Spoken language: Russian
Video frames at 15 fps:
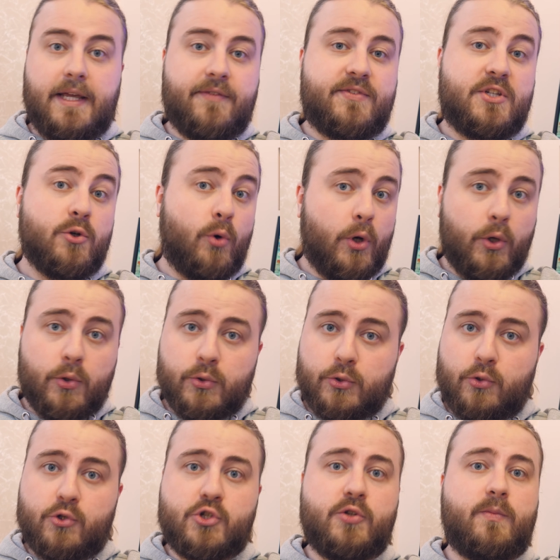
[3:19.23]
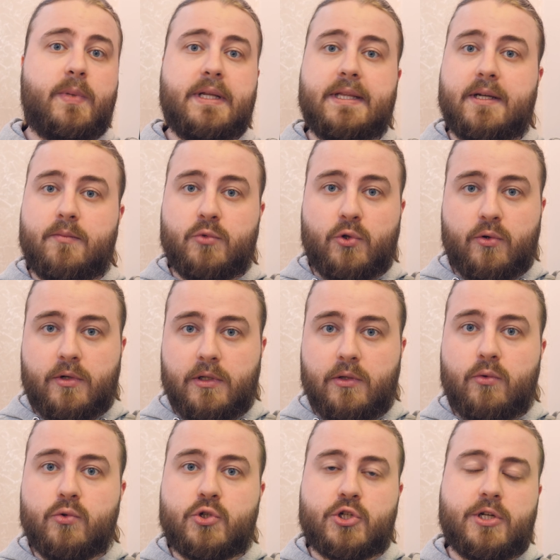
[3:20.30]
И в теории он должен быть намного
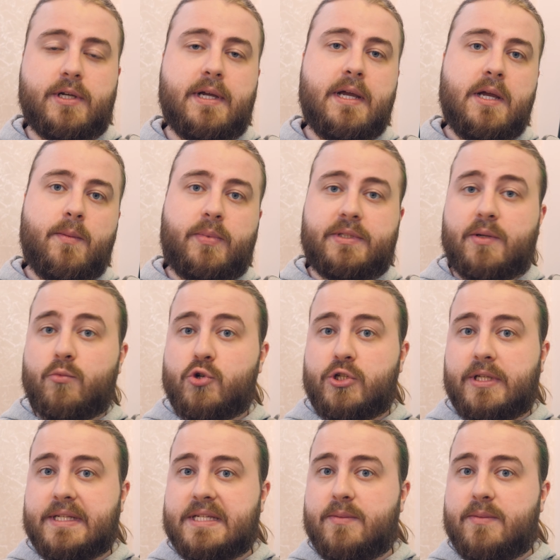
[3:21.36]
лучше, потому что